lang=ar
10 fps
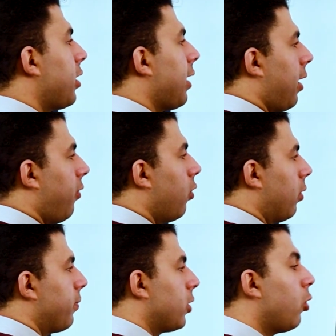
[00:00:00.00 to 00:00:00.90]
تطلع لفوق
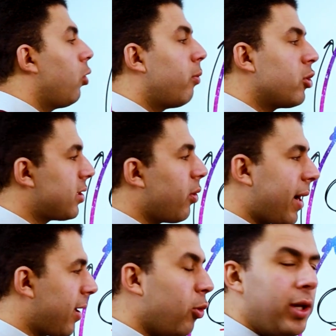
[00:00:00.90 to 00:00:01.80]
يقول له بص
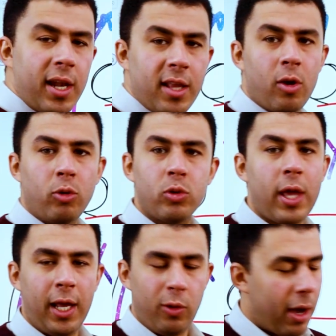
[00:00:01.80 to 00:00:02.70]
هو كل اللي انت قلته
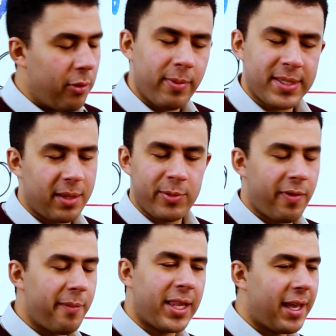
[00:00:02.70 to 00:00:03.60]
ده حلو قوي بس انا مش
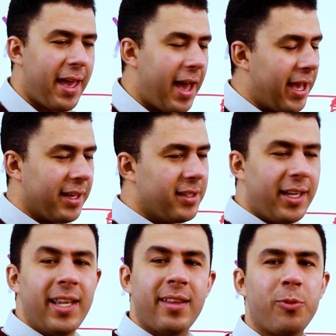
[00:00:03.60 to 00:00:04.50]
فاهم منك اي حاجه
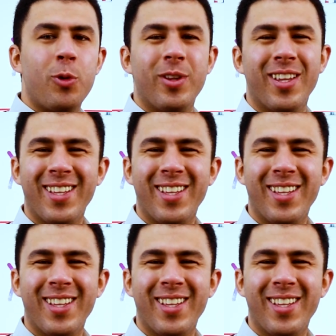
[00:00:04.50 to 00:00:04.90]
ايه اللي انت بتقوله